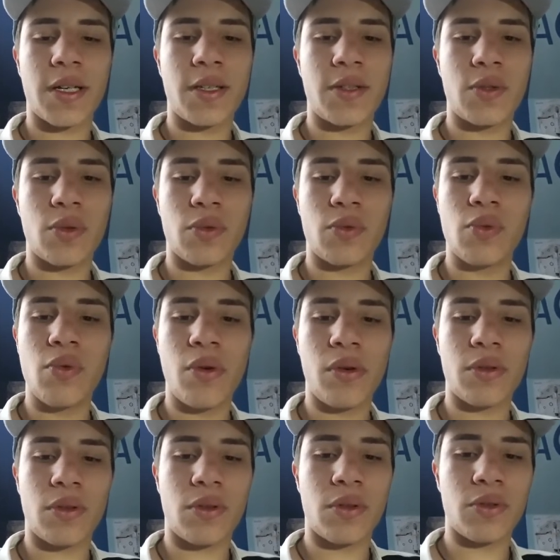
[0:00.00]
Et
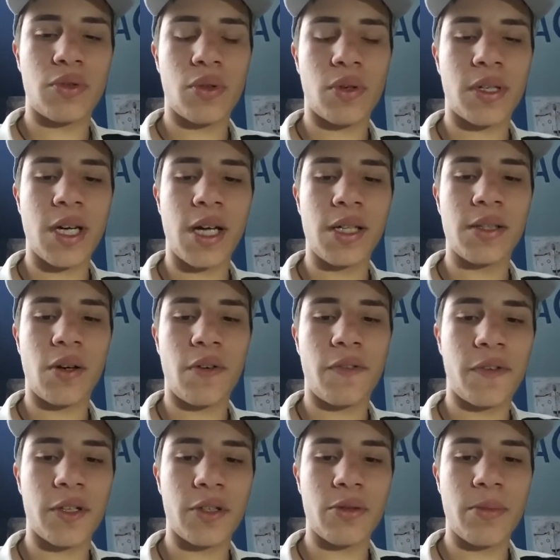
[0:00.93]
surtout, quand tu regardes en
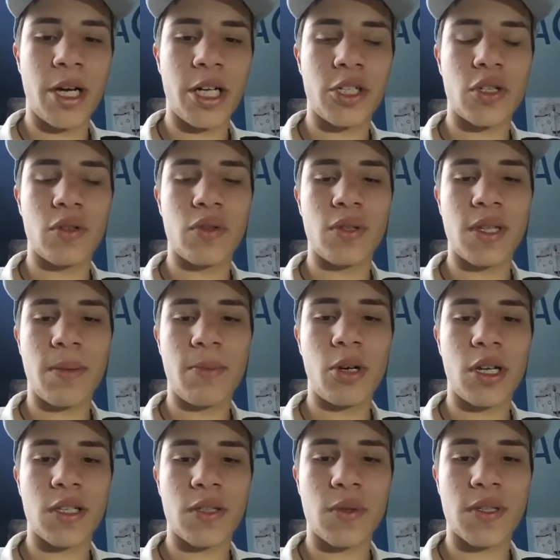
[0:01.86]
fin de match,
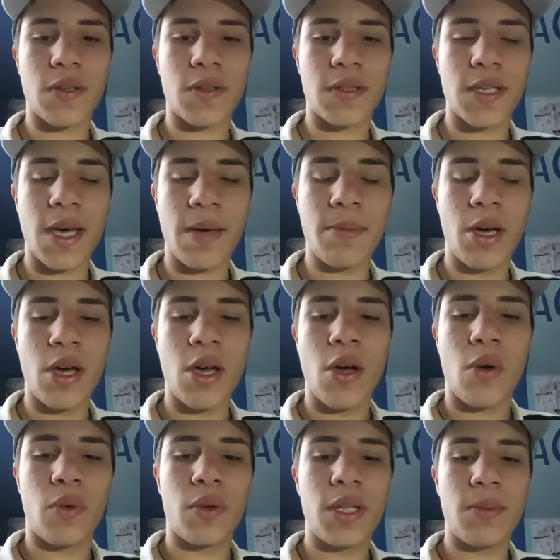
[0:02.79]
notamment la 60e,
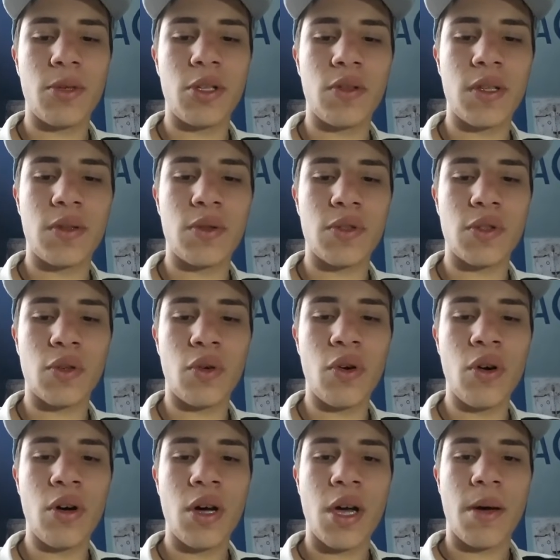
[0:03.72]
on est mené 2
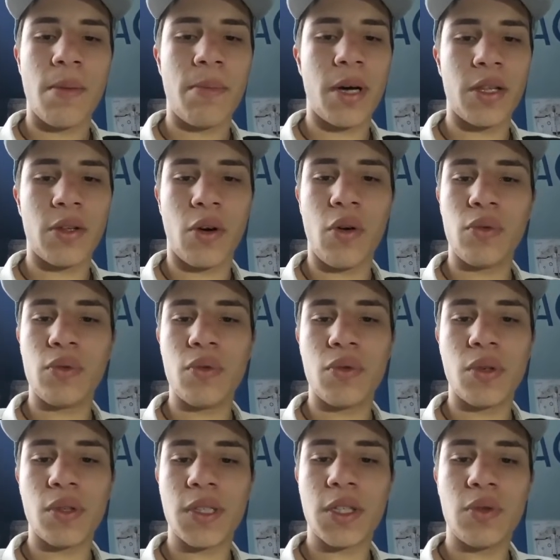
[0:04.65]
euros, Bah non, on
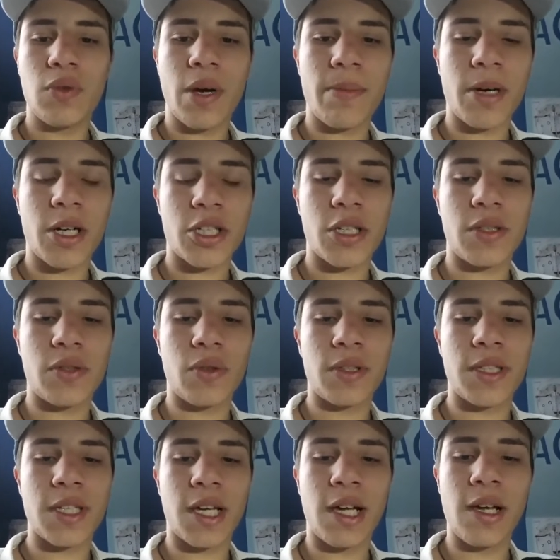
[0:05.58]
continue à marcher sur
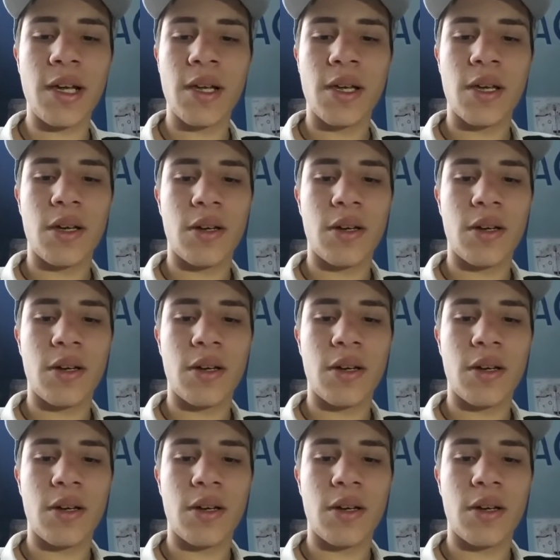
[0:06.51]
le terrain.